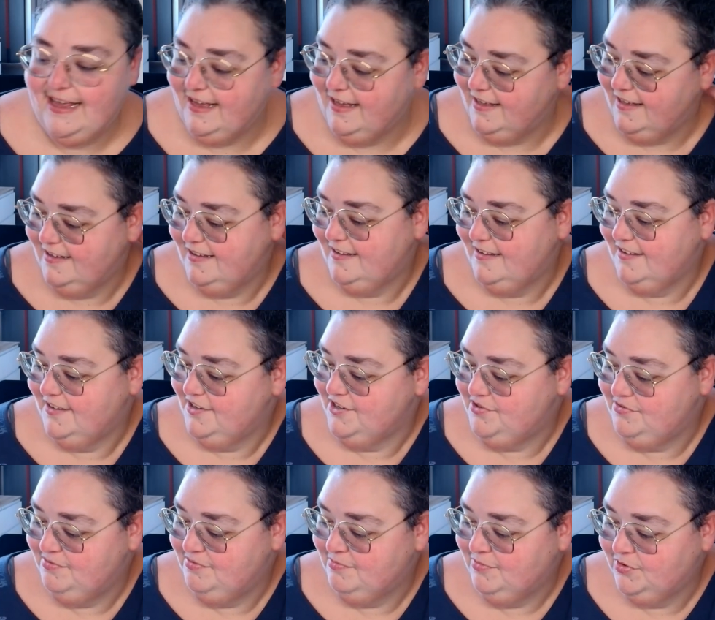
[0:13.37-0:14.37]

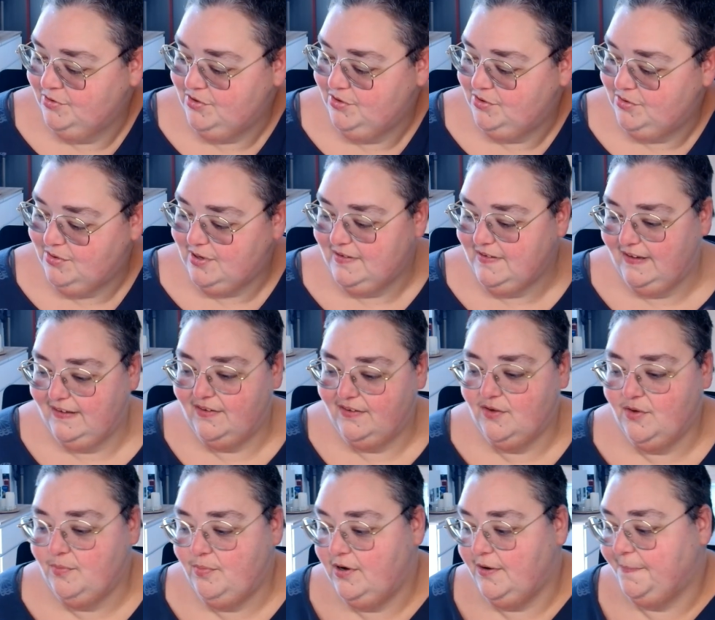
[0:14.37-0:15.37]
je vous montre deux trois
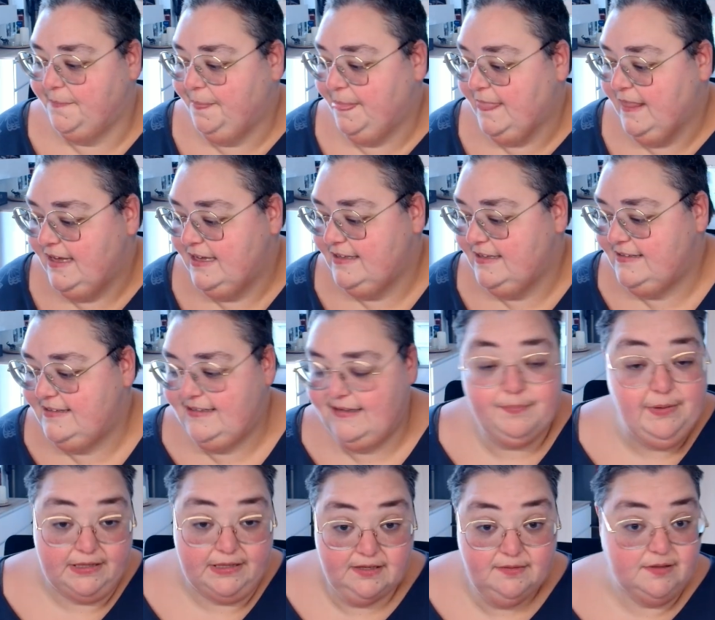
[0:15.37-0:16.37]
exemples, c'est
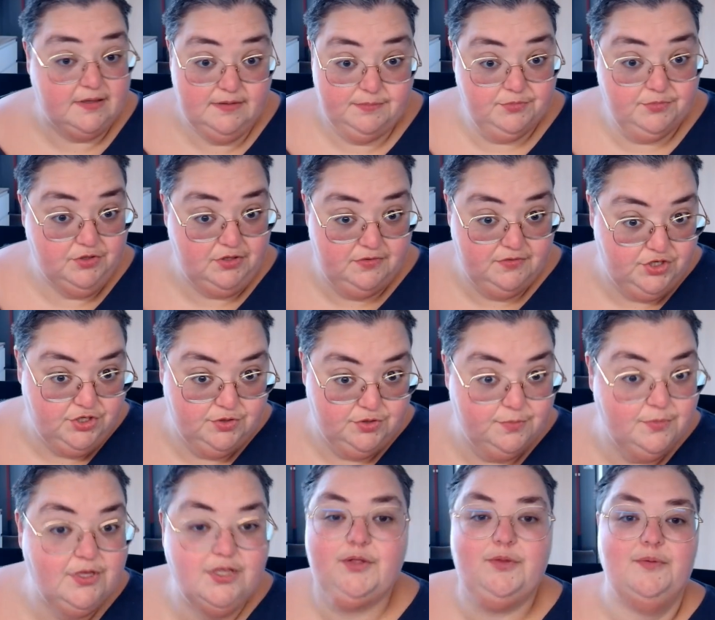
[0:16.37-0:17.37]
pas des motivation
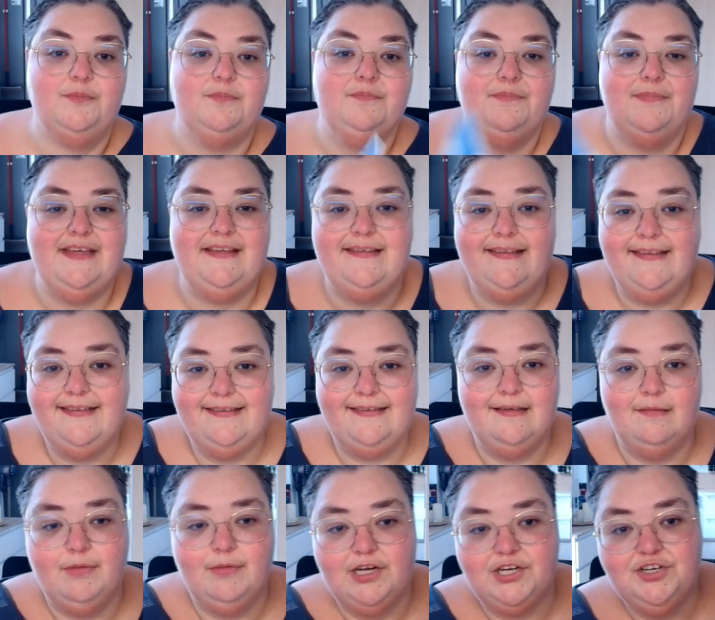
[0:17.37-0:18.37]
board, mais
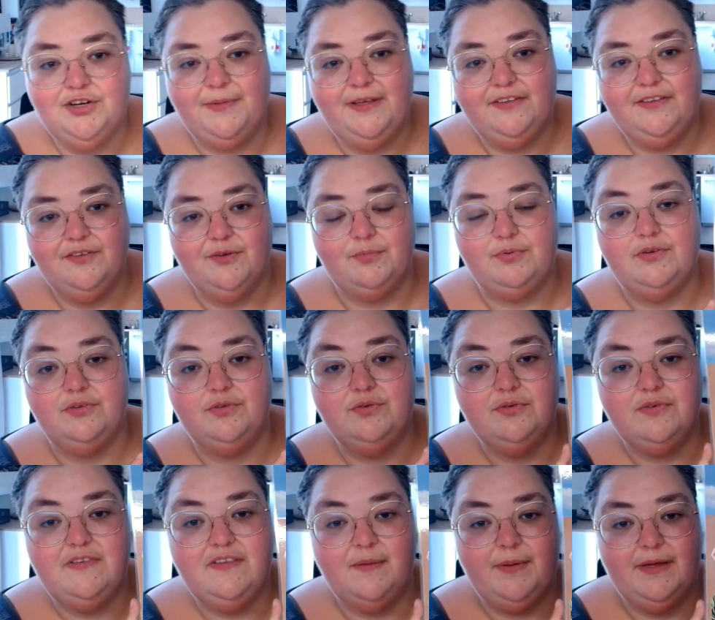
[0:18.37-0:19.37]
ça marche comme exemple.
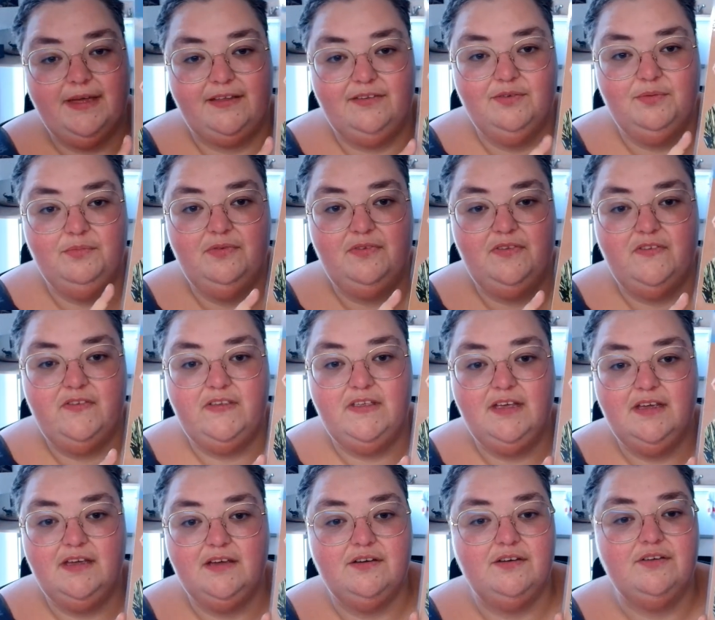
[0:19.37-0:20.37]
Donc ça par exemple
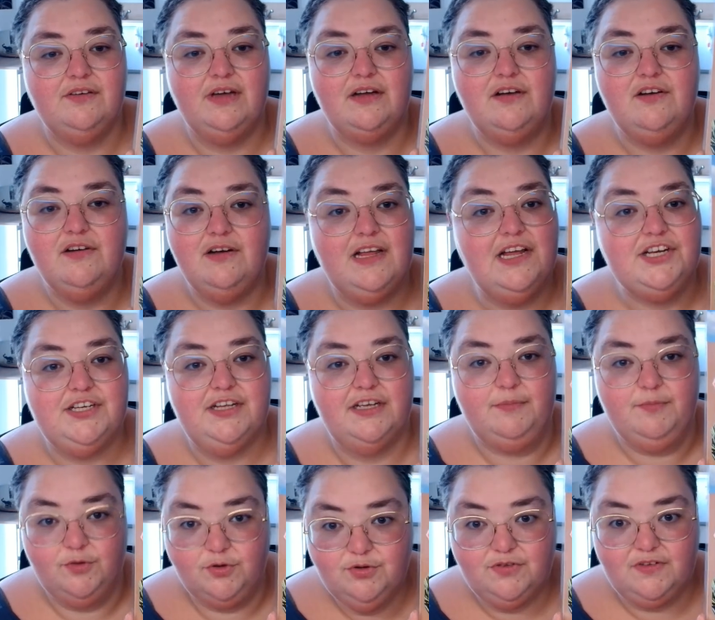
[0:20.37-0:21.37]
c'est un collège
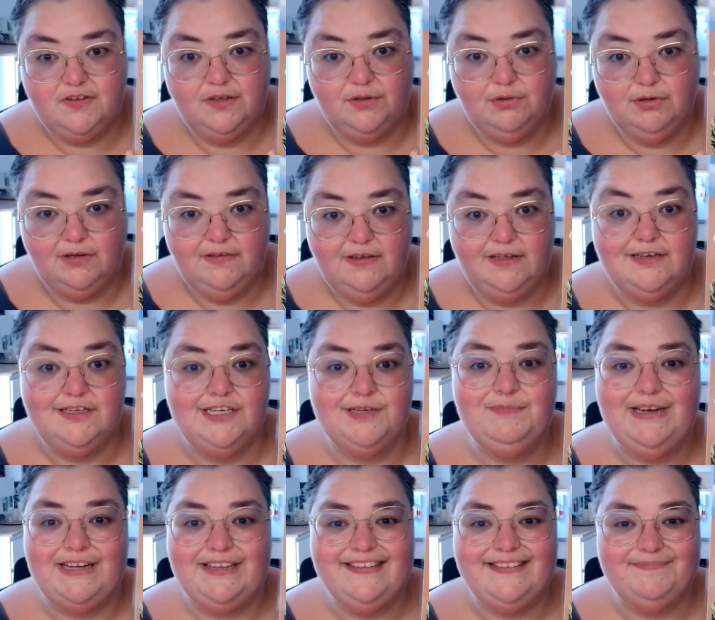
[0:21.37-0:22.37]
avec mon lieu de sécurité que j'ai
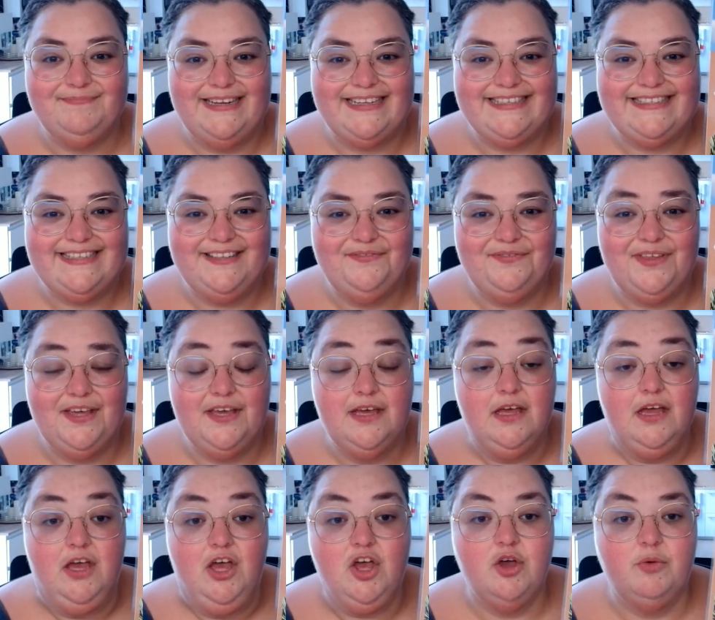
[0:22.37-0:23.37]
plastifié
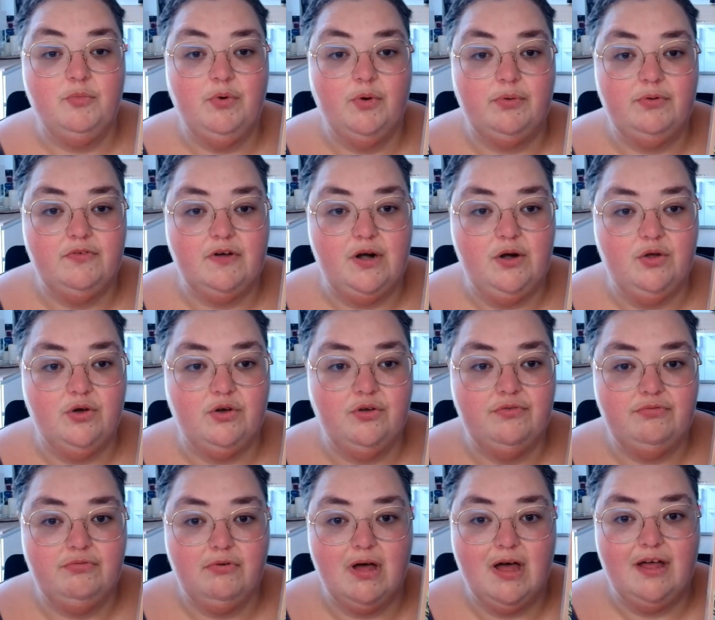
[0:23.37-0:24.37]
pour pouvoir le
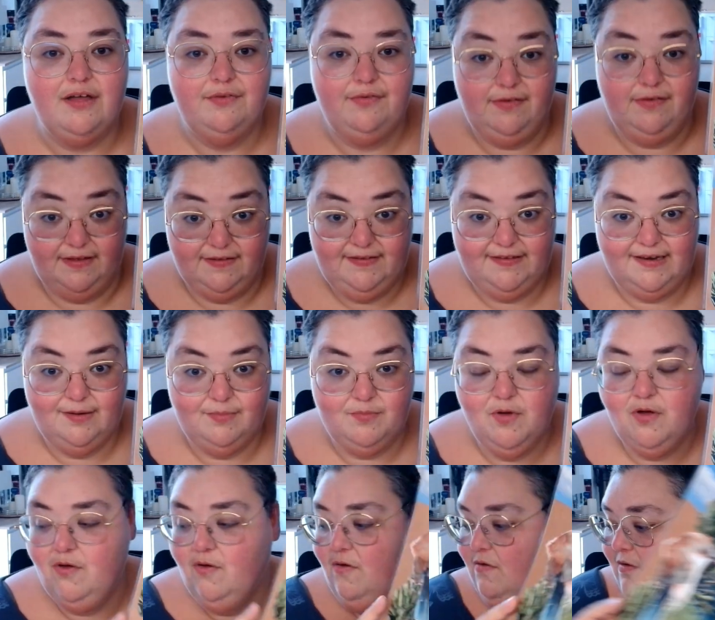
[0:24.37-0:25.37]
revoir
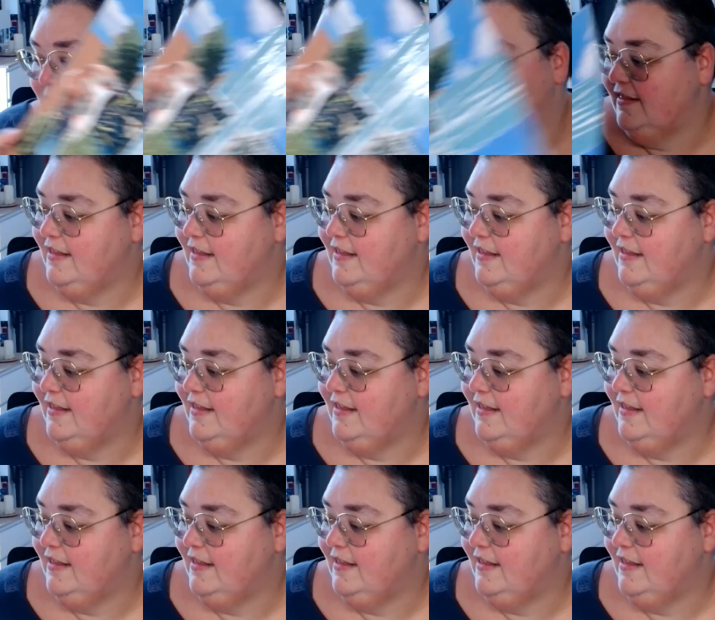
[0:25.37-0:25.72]
facilement.